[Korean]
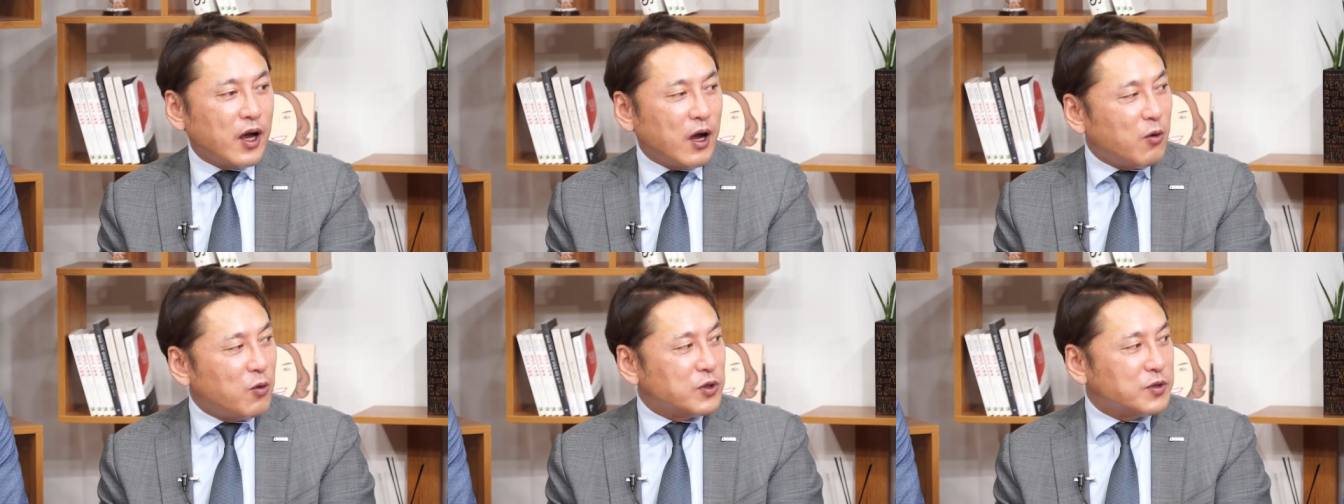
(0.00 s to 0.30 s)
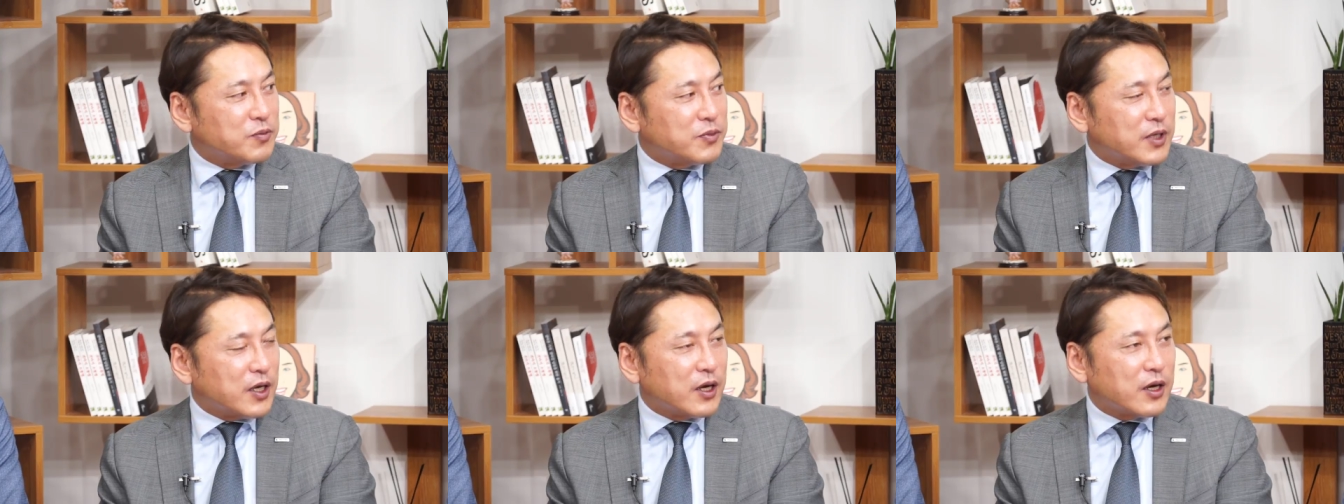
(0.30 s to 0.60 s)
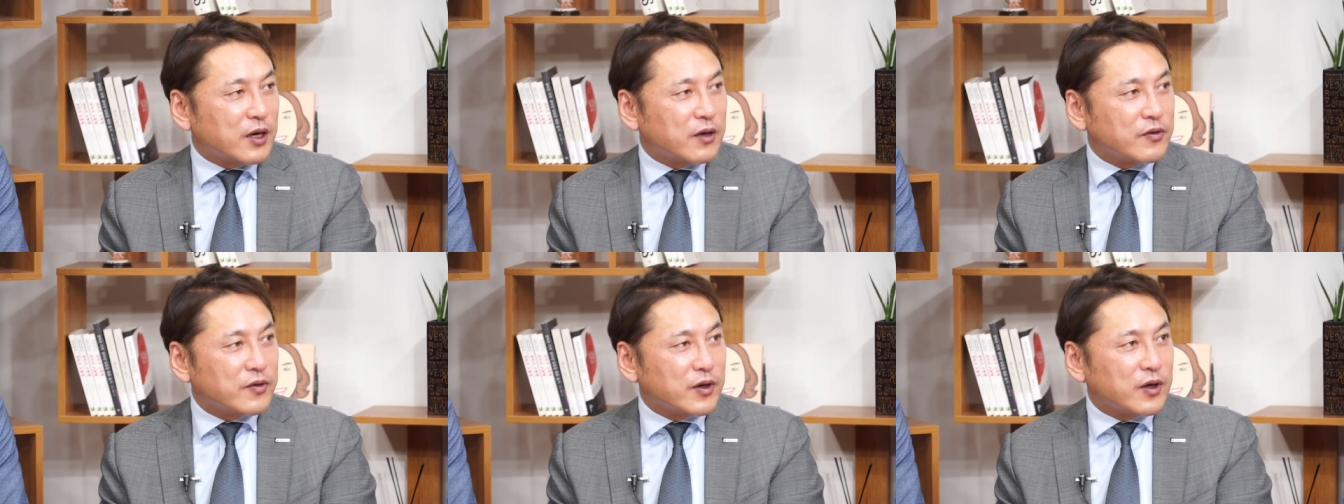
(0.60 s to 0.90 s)
하고
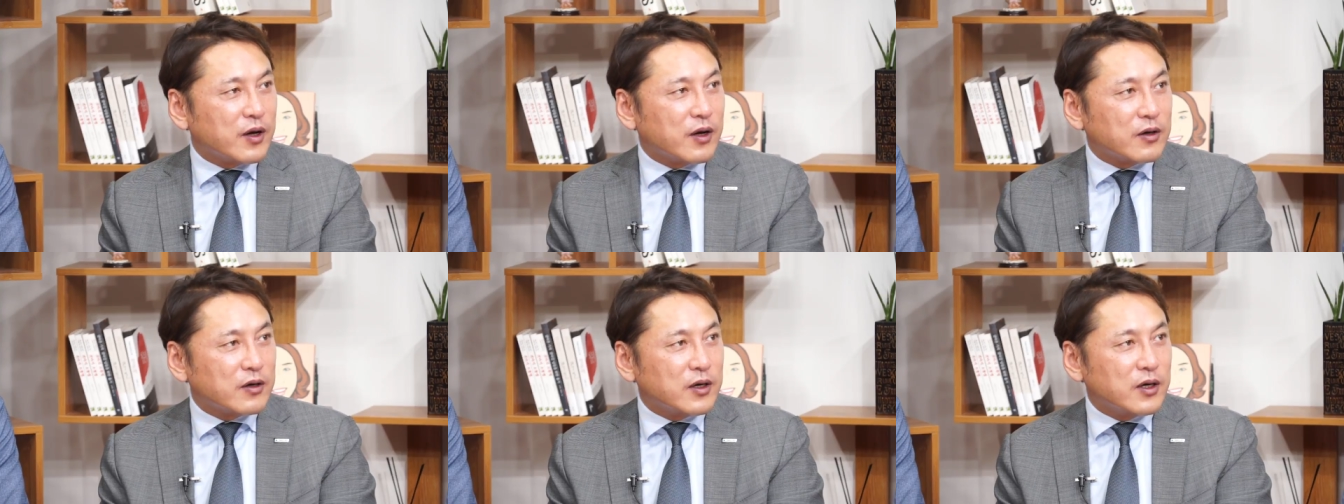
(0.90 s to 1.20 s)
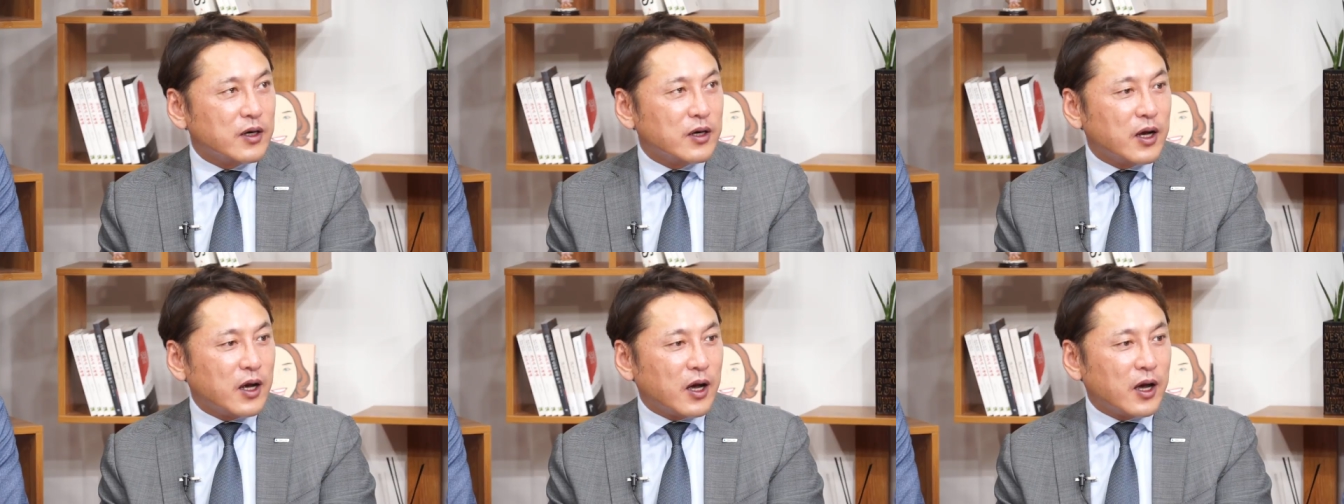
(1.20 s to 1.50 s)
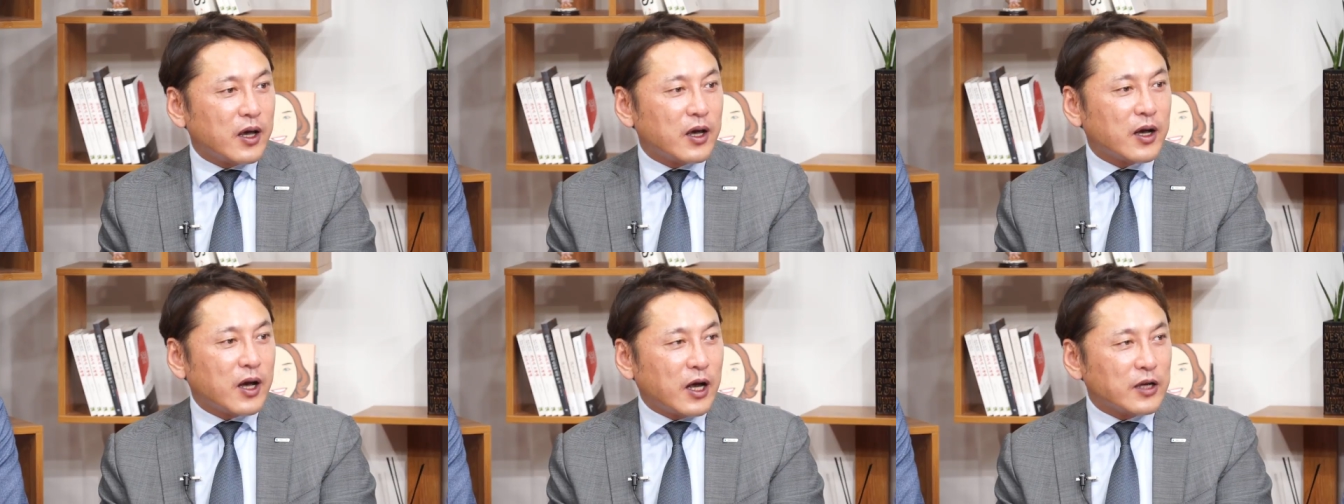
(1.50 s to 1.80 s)
싶다라는 생각을
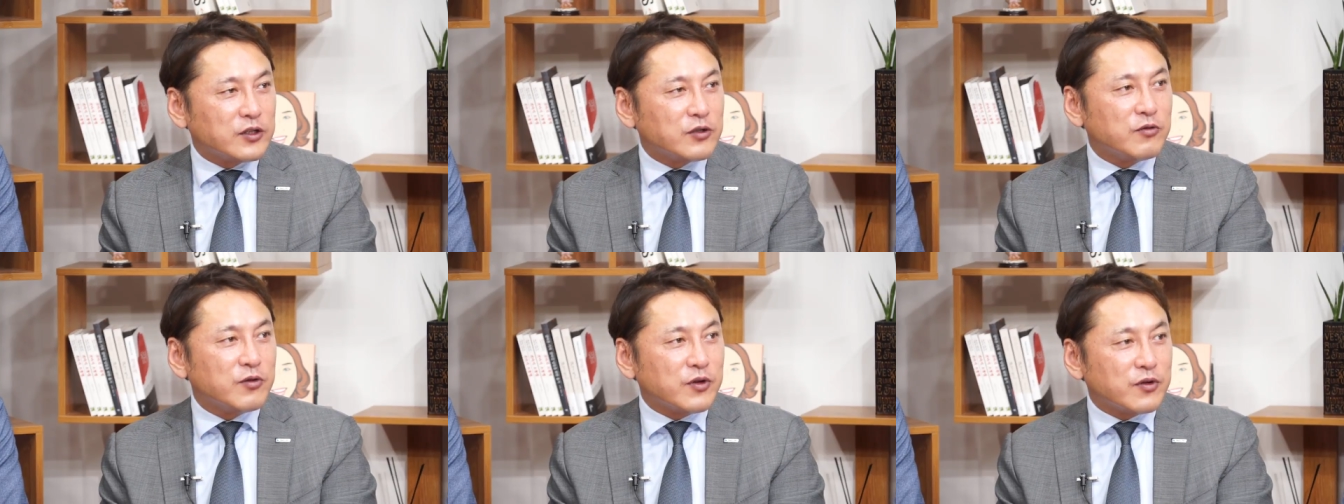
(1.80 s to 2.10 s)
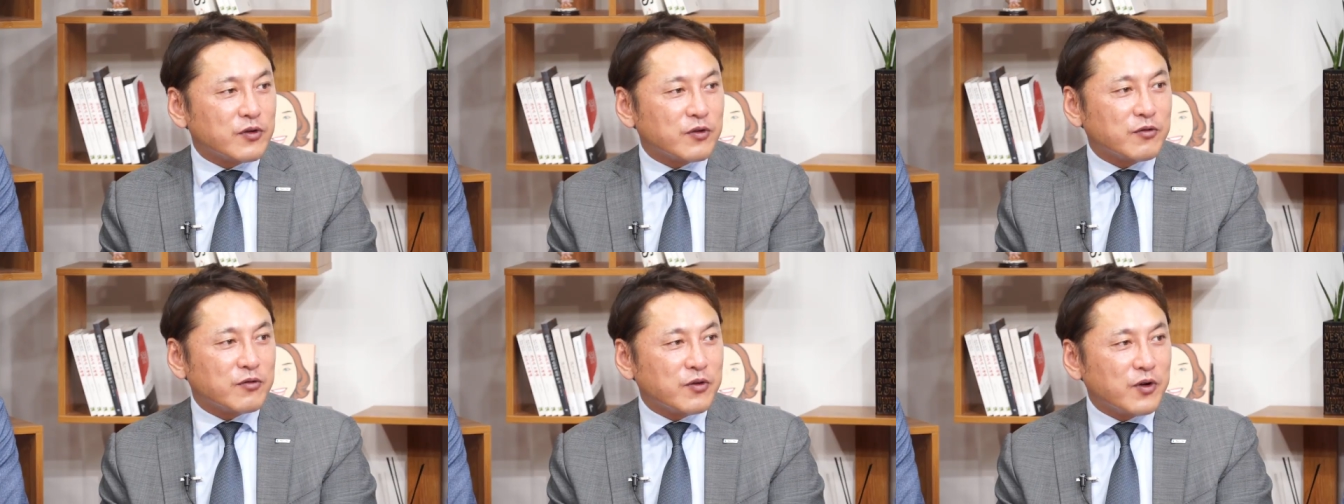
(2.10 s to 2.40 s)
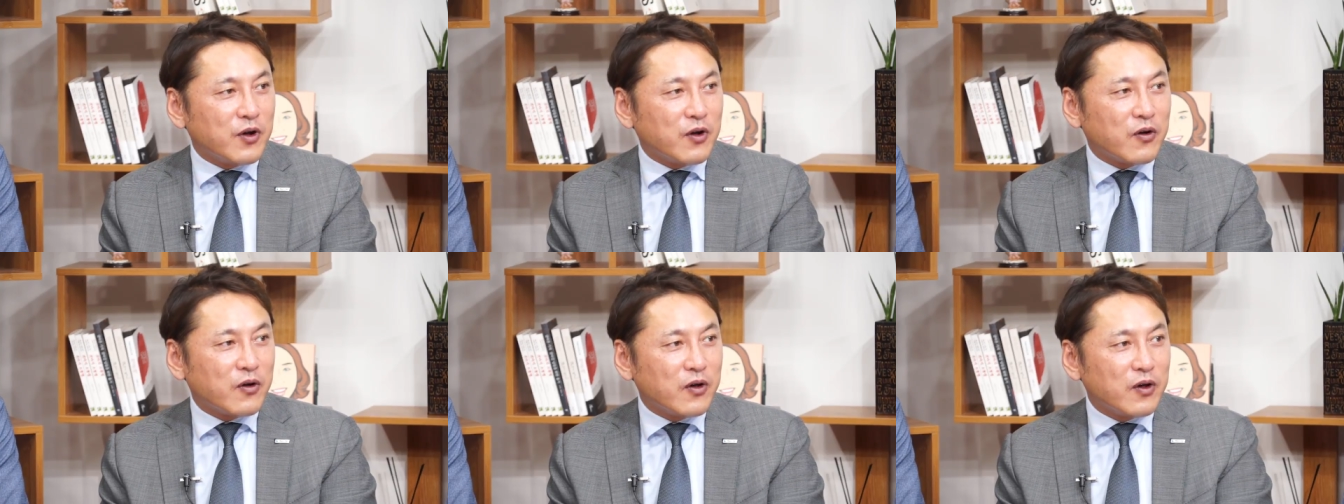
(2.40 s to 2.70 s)
아예 가지고
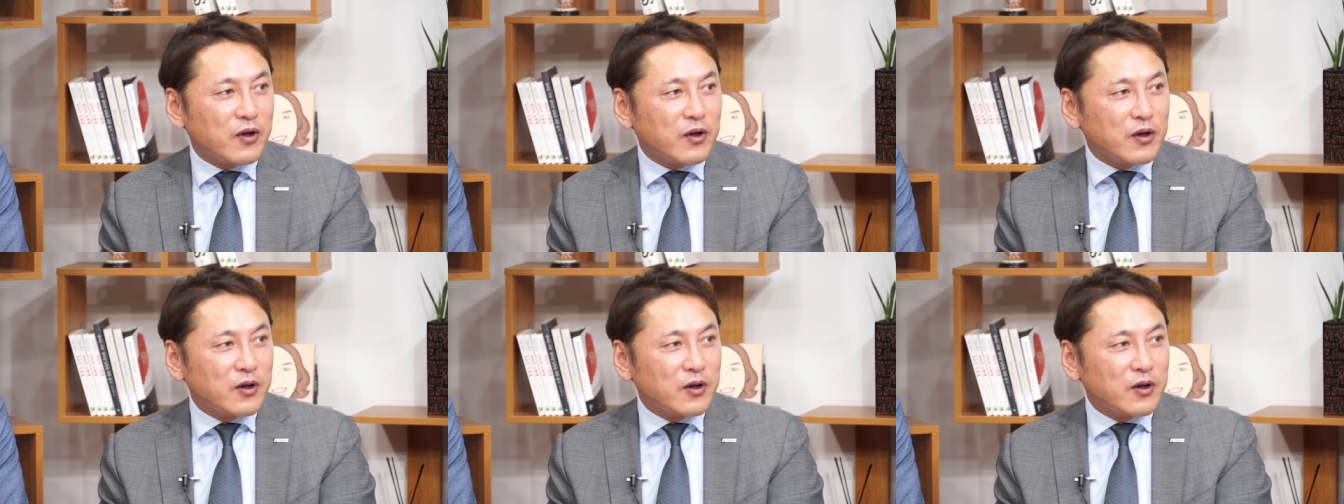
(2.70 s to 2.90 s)
있었고요. 어.